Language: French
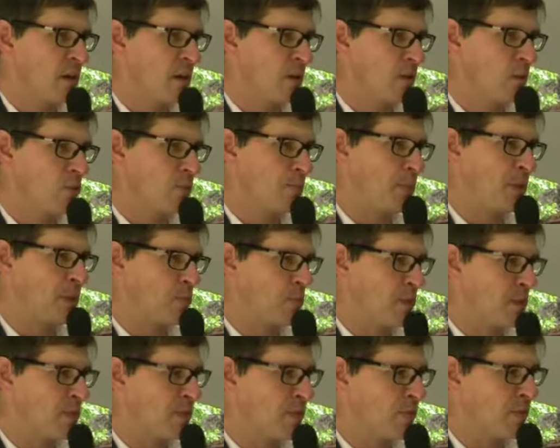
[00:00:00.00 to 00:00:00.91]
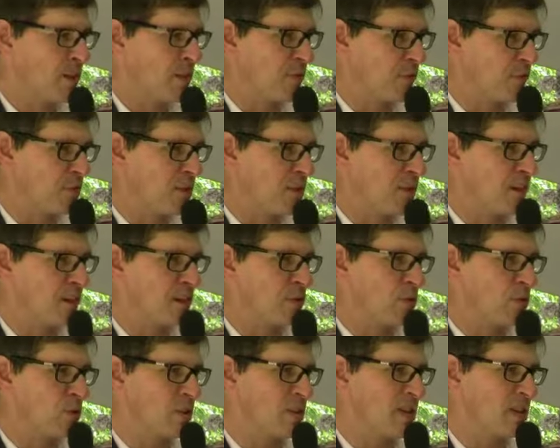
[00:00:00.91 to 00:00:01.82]
euh, une perspective d'avenir
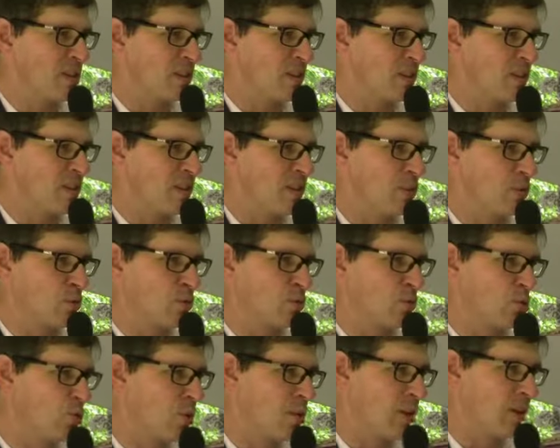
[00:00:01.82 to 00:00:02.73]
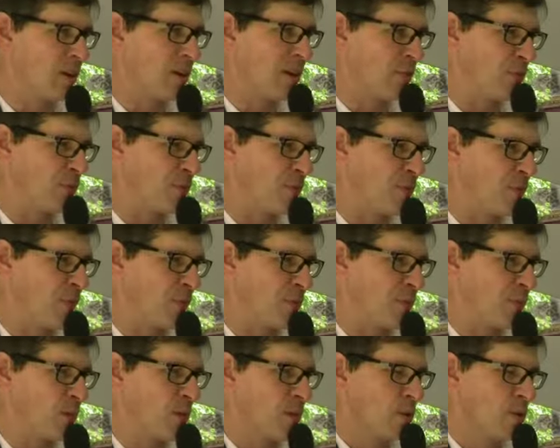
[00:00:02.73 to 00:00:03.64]
et de regarder euh, toujours la vie
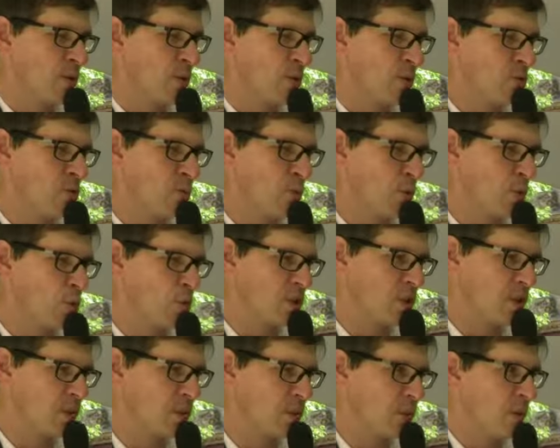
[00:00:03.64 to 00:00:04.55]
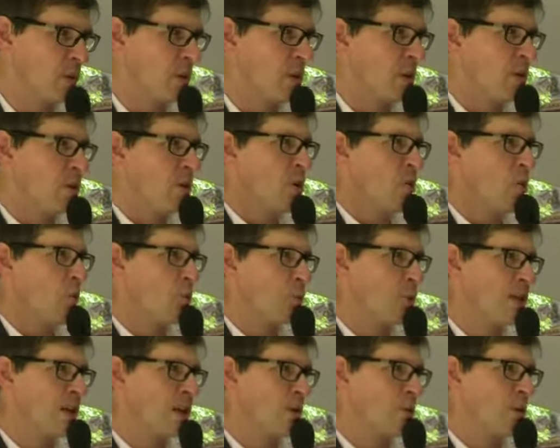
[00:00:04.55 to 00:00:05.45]
euh, du bon côté. On
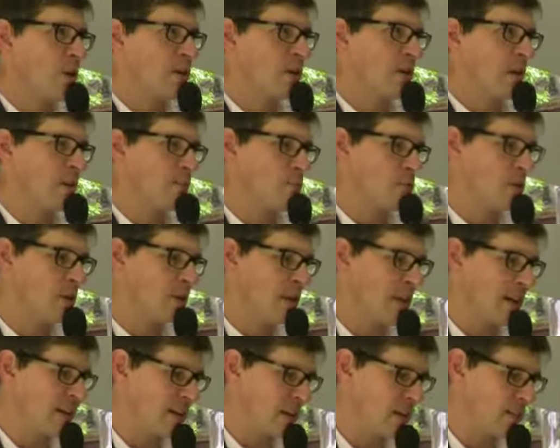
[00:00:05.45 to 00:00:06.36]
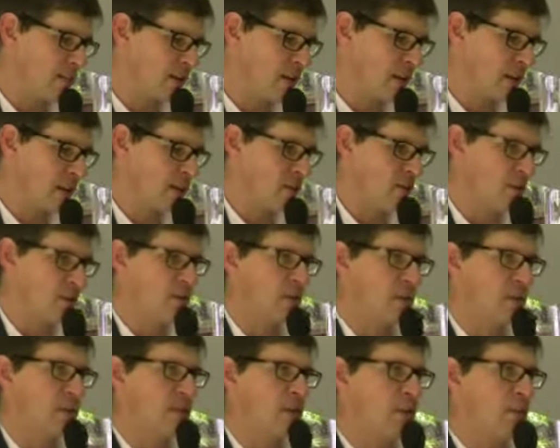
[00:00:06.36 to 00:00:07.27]
peut également intervenir à travers
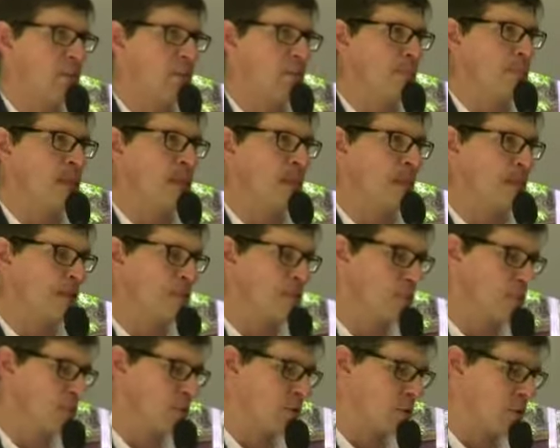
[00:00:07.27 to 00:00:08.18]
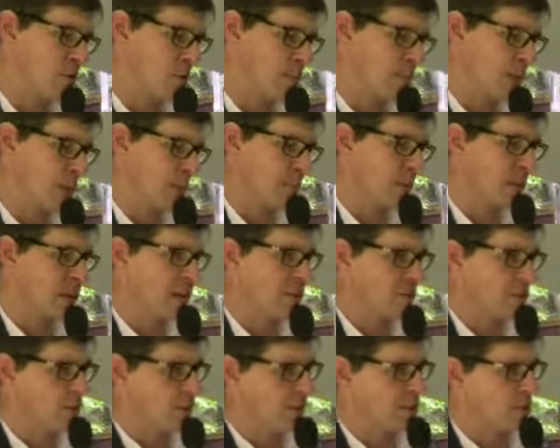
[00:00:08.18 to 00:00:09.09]
des mécanismes de
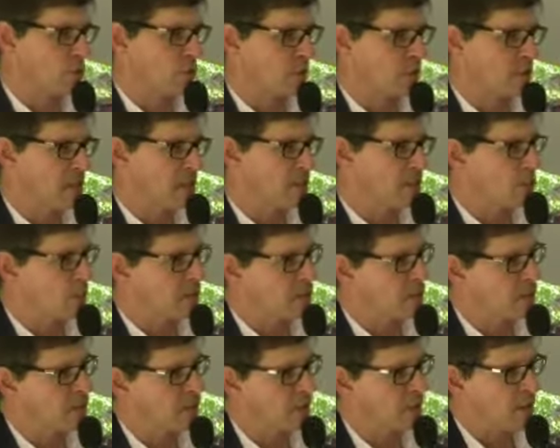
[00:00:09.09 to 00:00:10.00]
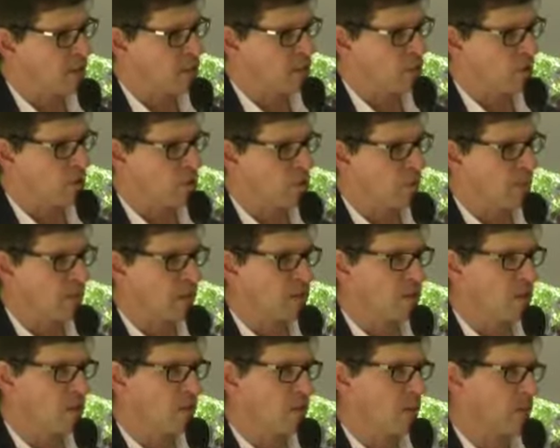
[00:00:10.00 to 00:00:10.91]
prélèvement des cotisations, et c'est vrai une assurance de
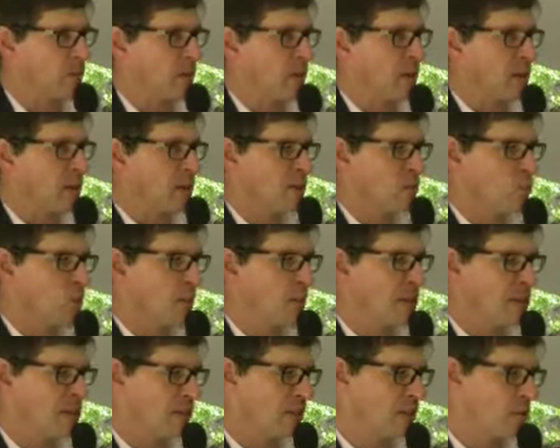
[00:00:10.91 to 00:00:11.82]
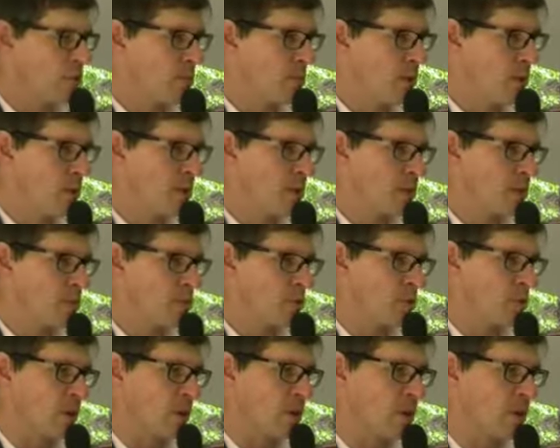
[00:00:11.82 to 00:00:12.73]
personnes, qui ne soient pas strictement basée
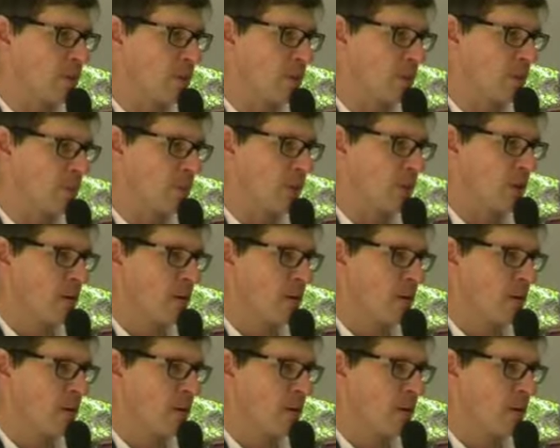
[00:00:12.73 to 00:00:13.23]
sur le risque,